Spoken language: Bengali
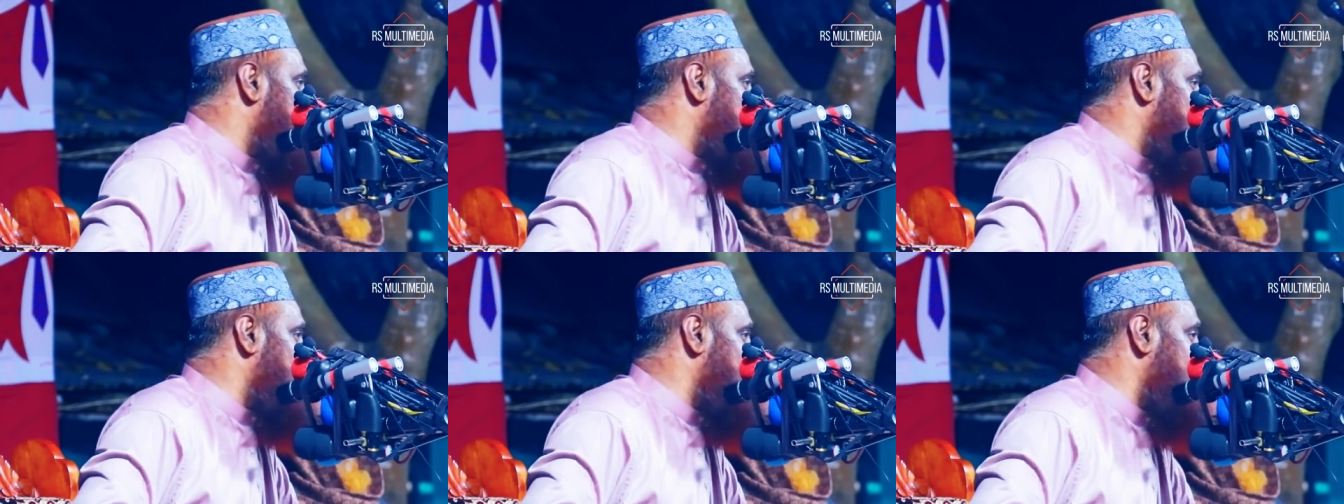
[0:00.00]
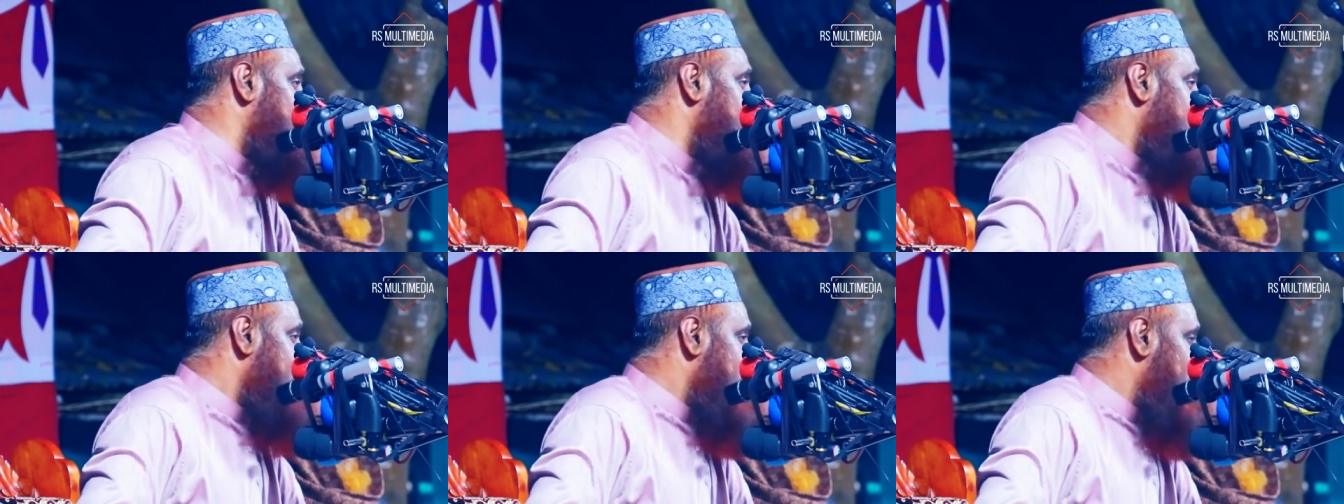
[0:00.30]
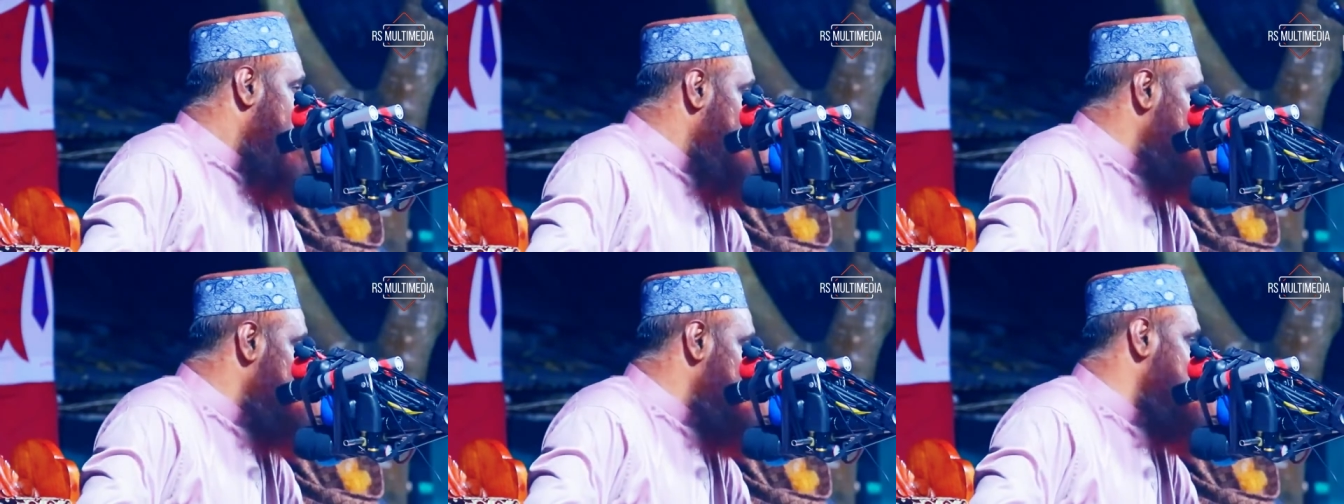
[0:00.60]
করে বলে
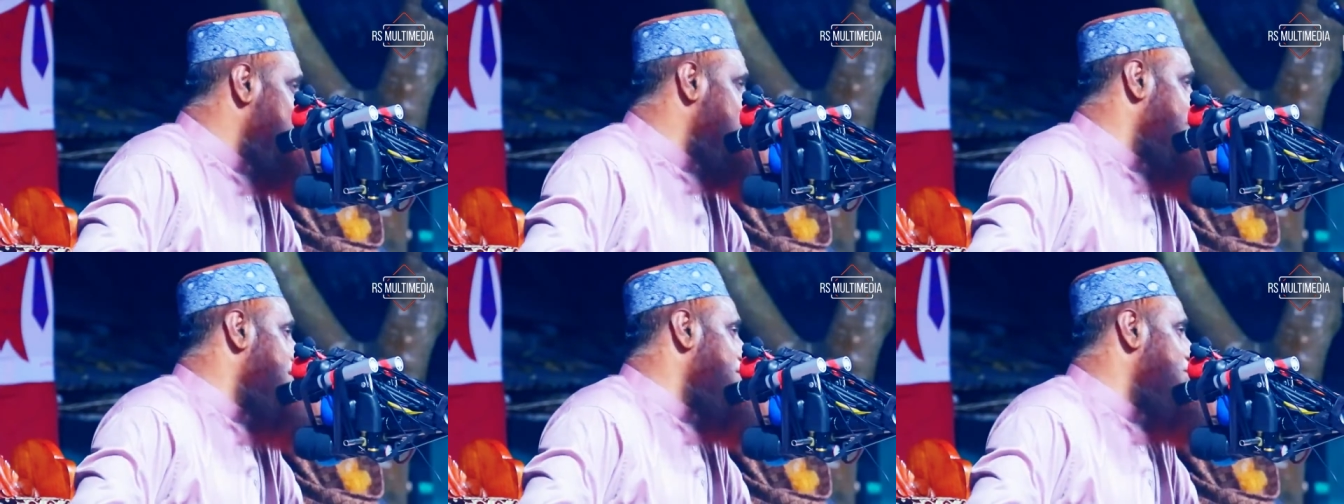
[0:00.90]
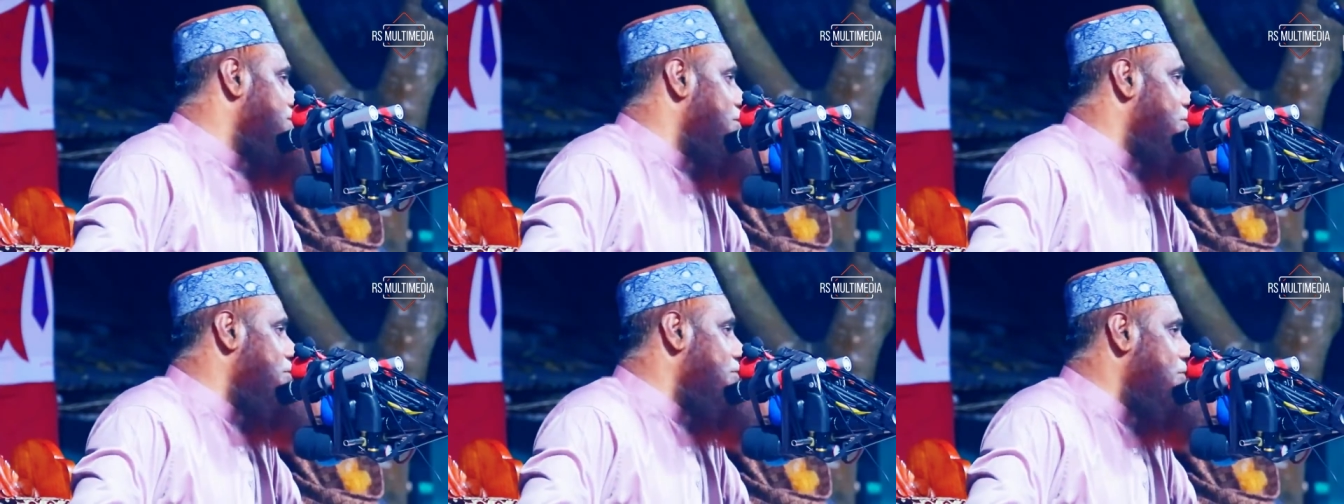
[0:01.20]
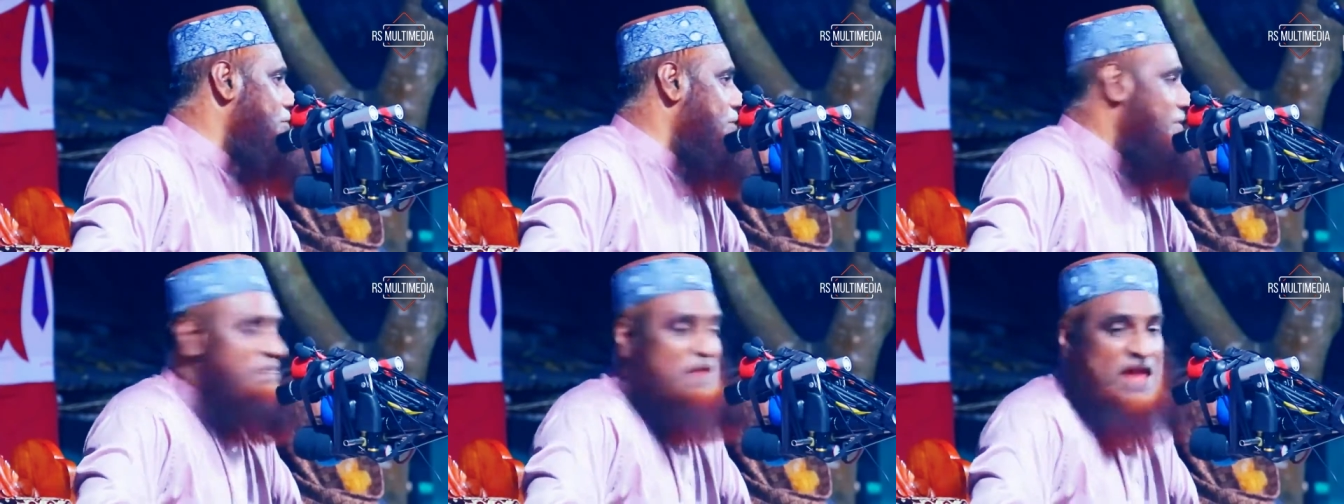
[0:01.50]
আমার চাহিদা
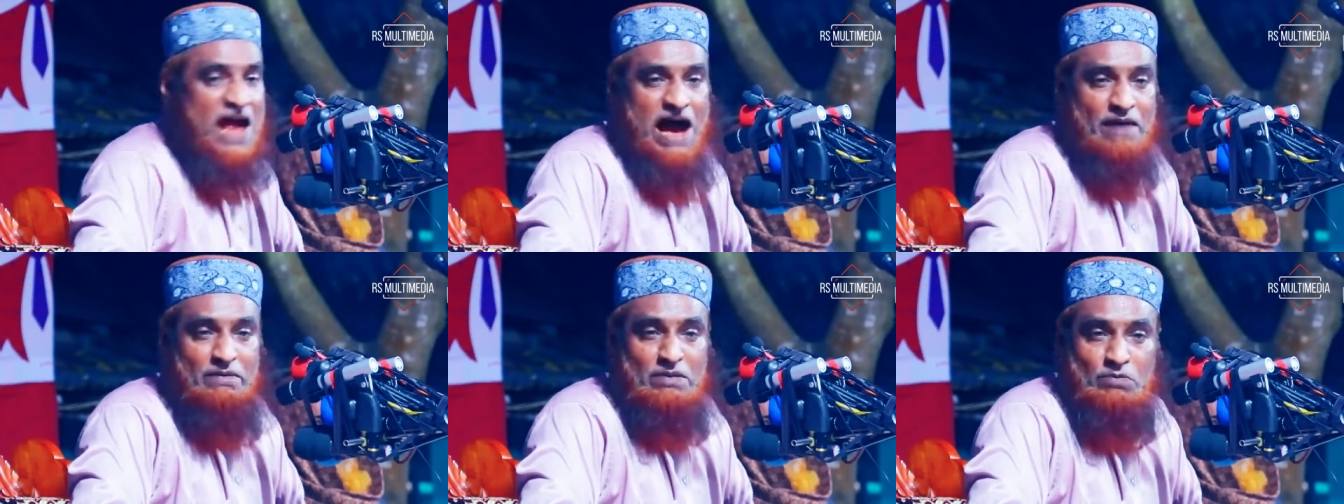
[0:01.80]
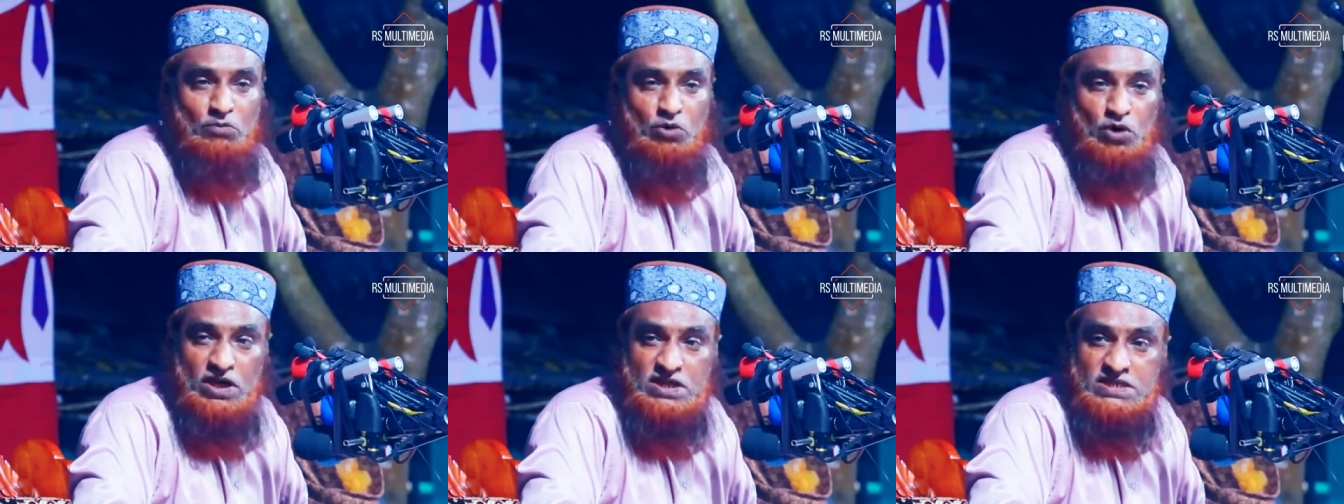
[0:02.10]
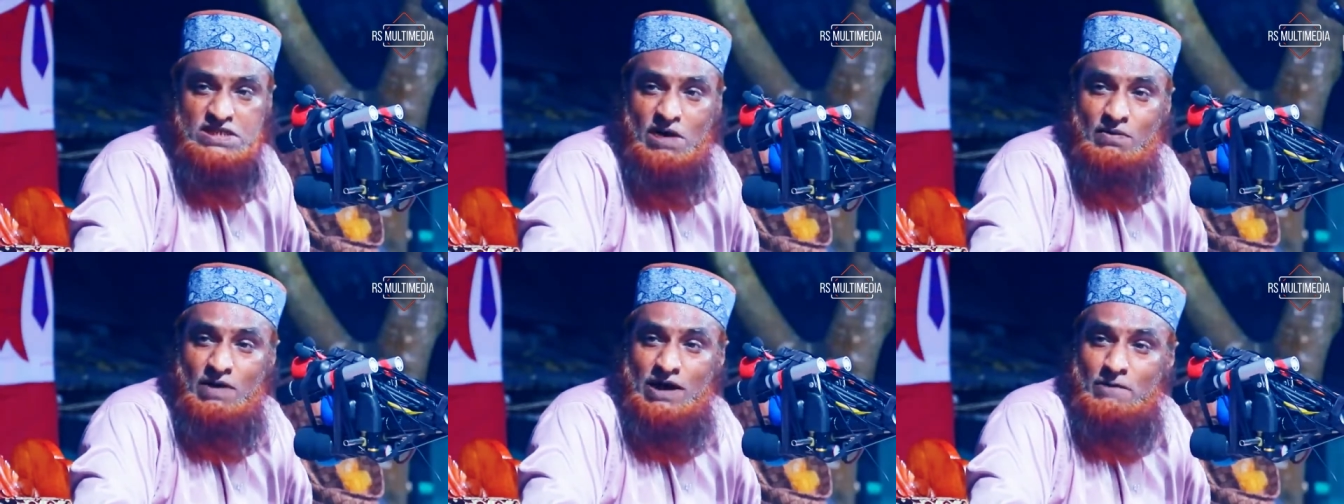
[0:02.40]
হলো আমি
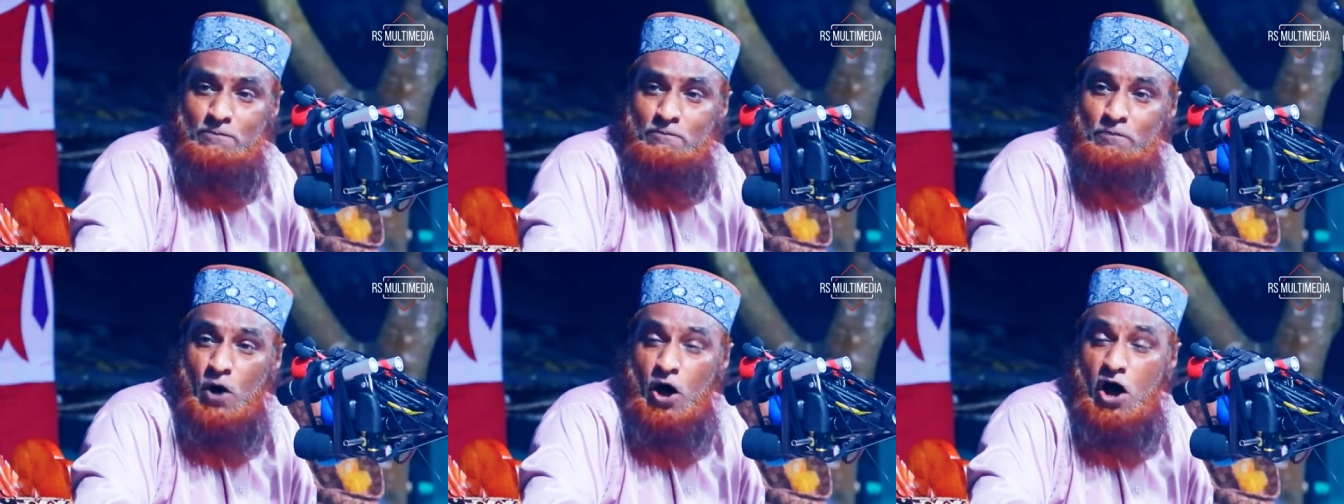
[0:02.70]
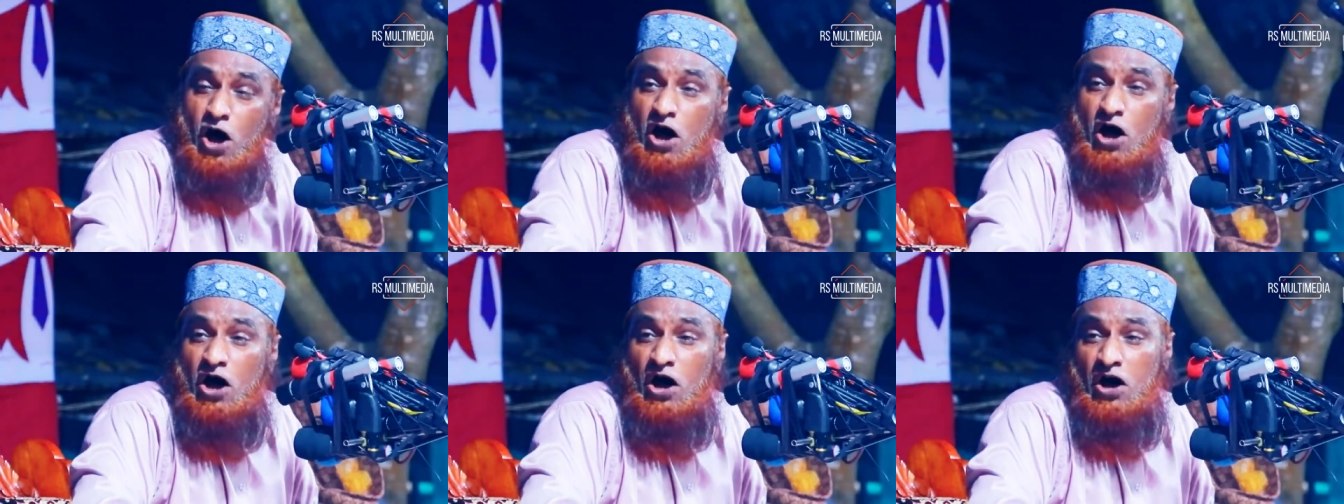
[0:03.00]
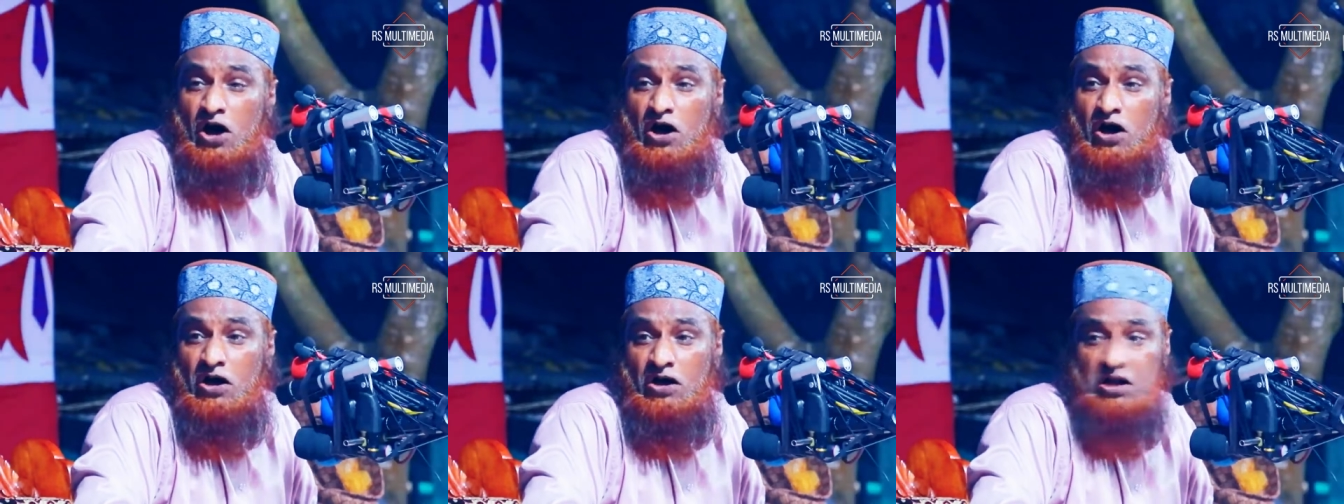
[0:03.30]
মরে যাওয়ার
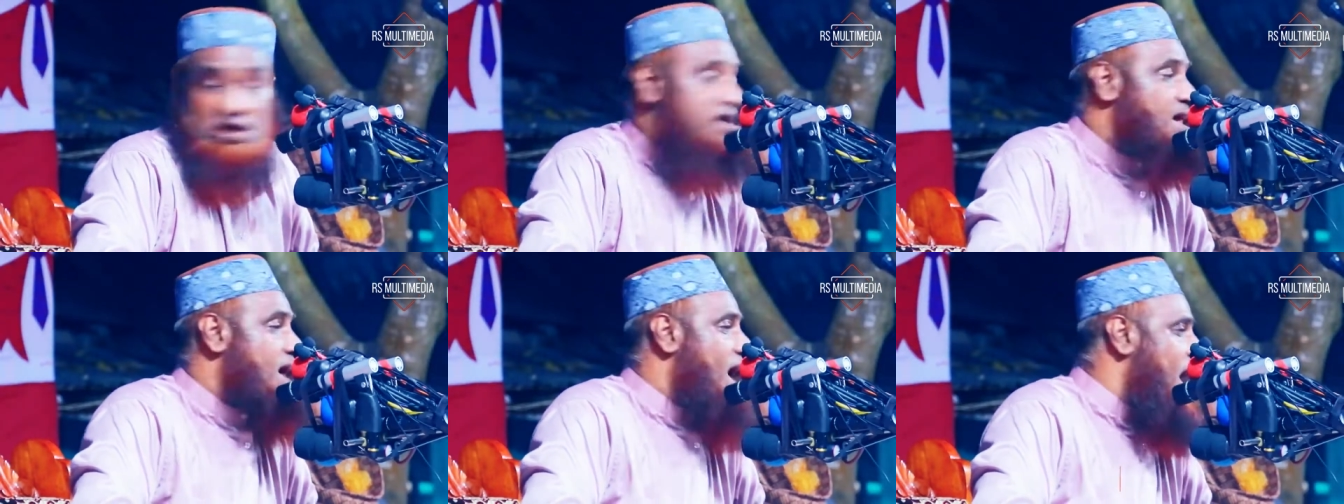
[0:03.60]
পর